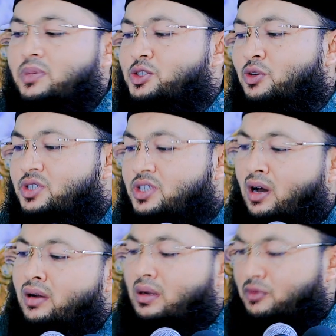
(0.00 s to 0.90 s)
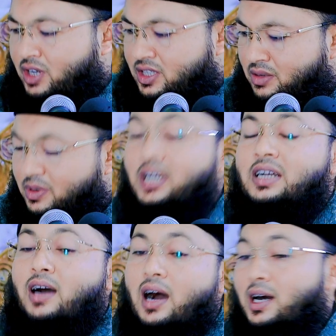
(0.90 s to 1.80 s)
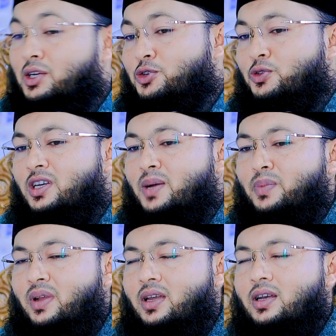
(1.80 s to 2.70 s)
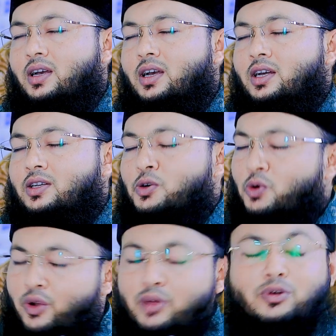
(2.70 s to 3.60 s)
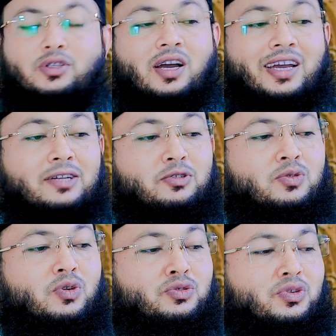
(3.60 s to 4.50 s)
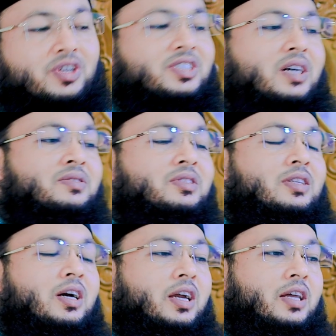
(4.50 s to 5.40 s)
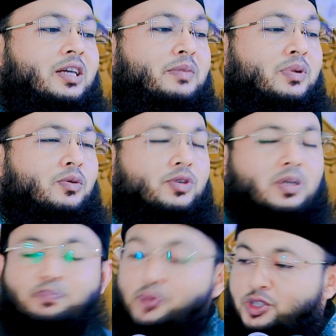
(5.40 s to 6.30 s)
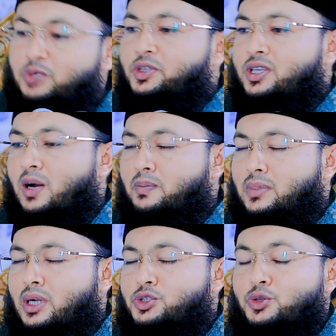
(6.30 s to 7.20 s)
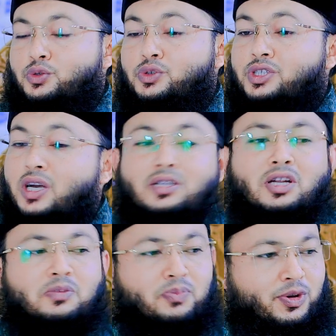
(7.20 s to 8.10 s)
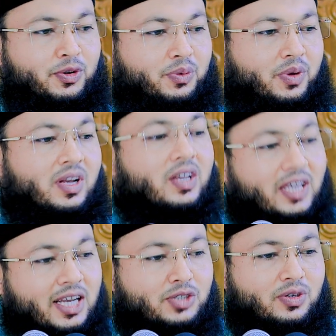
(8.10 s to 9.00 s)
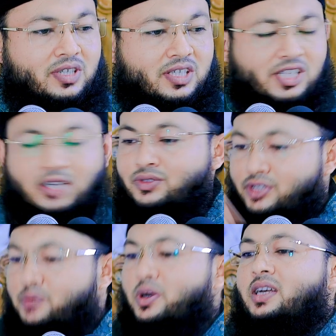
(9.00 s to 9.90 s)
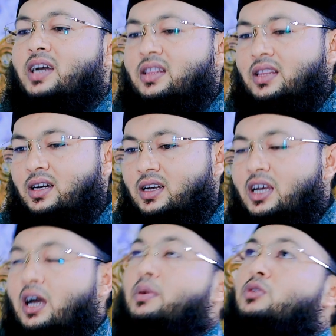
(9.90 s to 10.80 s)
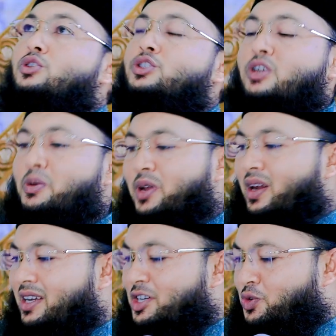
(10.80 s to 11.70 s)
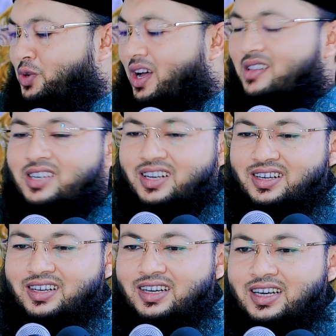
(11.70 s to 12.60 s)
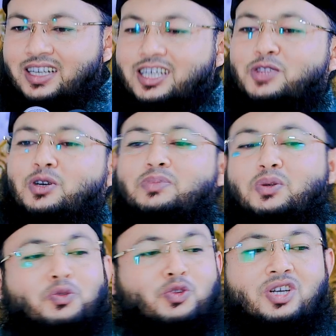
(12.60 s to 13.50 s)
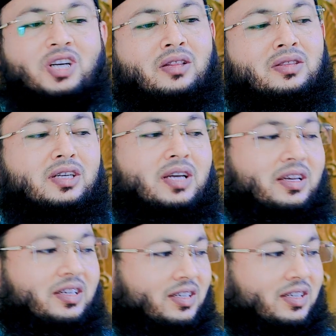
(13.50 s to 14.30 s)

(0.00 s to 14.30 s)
আপনার জন্য জাহান্নাম হয়ে যাবে আর যদি আপনি গরিবও থাকেন যদি অন্তরে শান্তি থাকে দেখবেন গোটা পৃথিবীটা আপনার জন্য জান্নাত মনে হবে এই জন্যে শান্তির মালিক আল্লাহ আপনি দশতলা বিল্ডিংয়ে শুয়ে আছেন কিন্তু আপনার অন্তরে শান্তি নেই